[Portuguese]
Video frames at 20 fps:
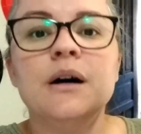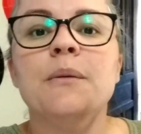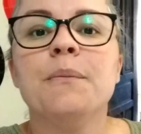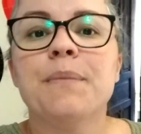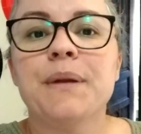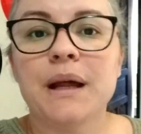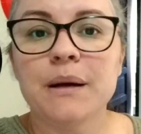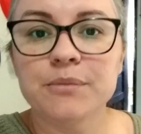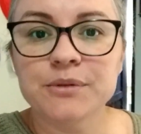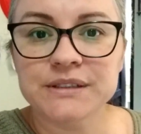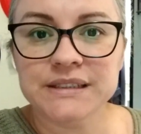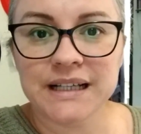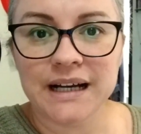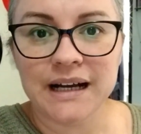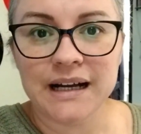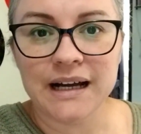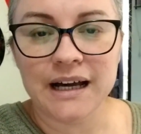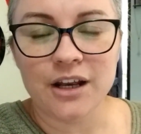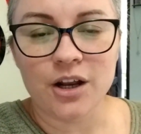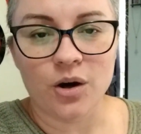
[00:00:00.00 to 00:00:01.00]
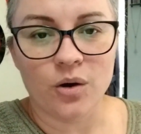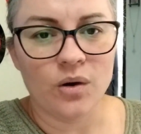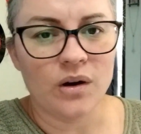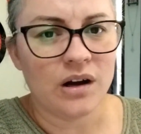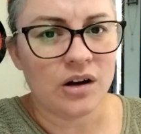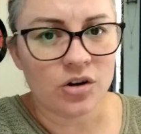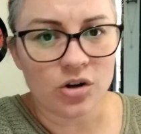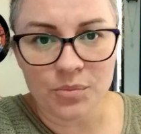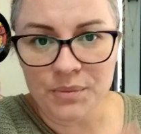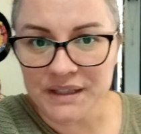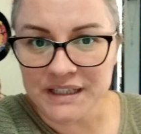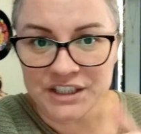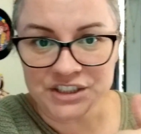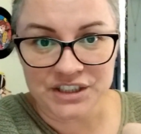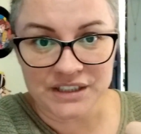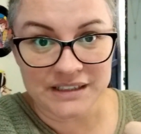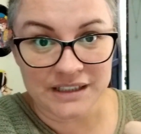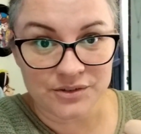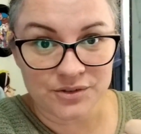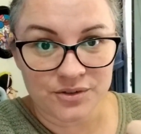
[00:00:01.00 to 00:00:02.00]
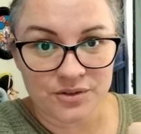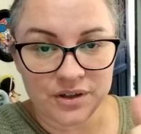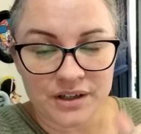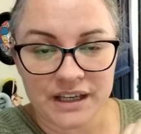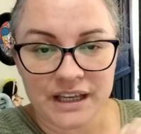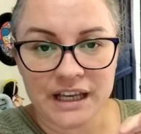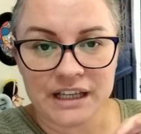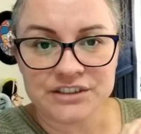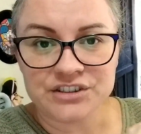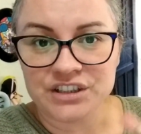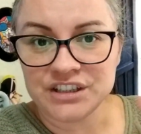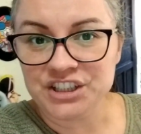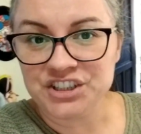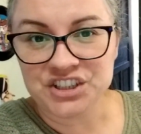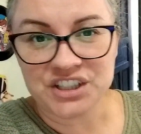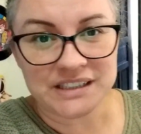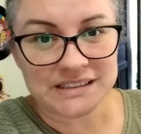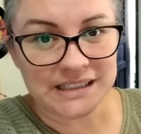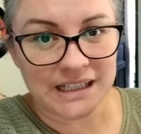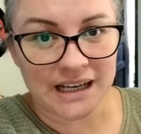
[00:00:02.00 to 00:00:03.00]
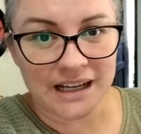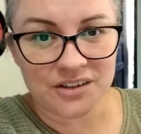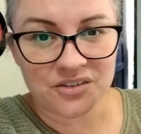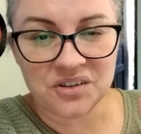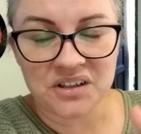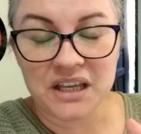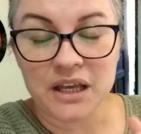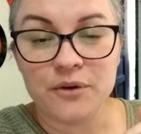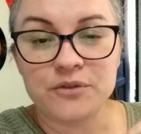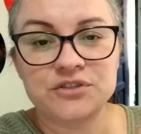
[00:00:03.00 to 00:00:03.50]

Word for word: pra buscar a Carol. Comida já tá tudo ok, já deixei a salada ok.